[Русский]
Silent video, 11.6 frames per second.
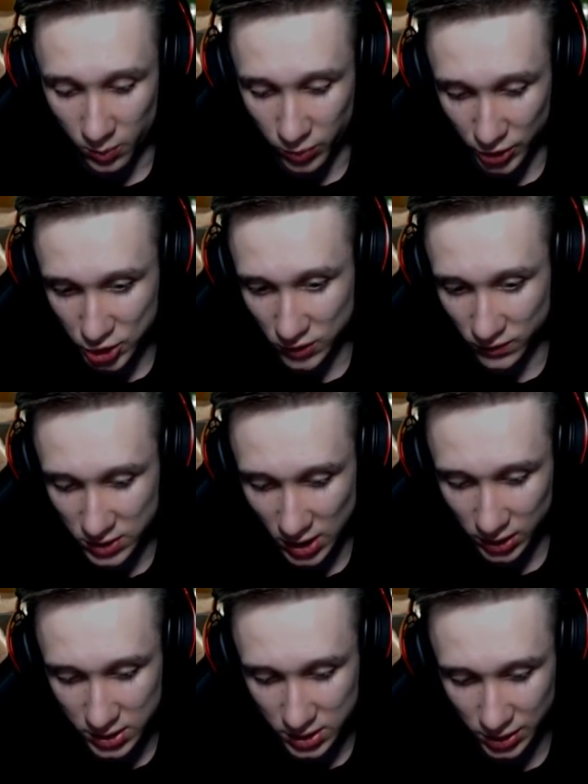Почти
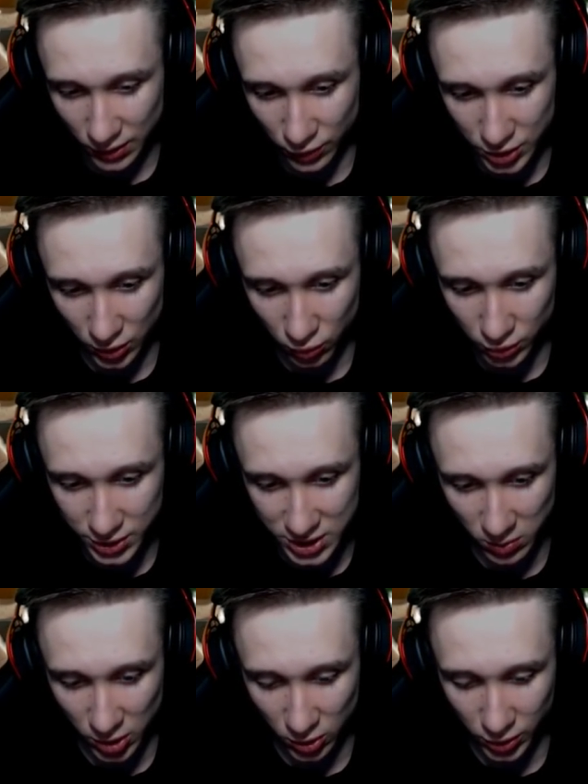взял и с одного захода
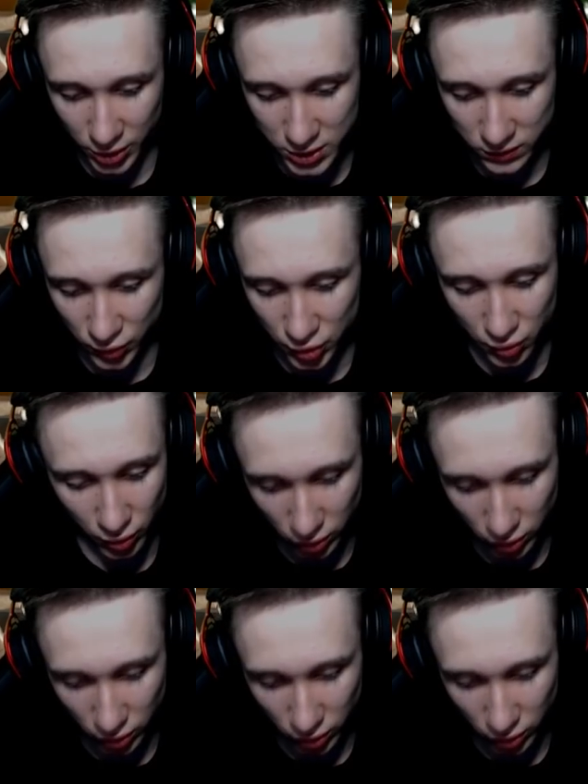забрал у нас вышку.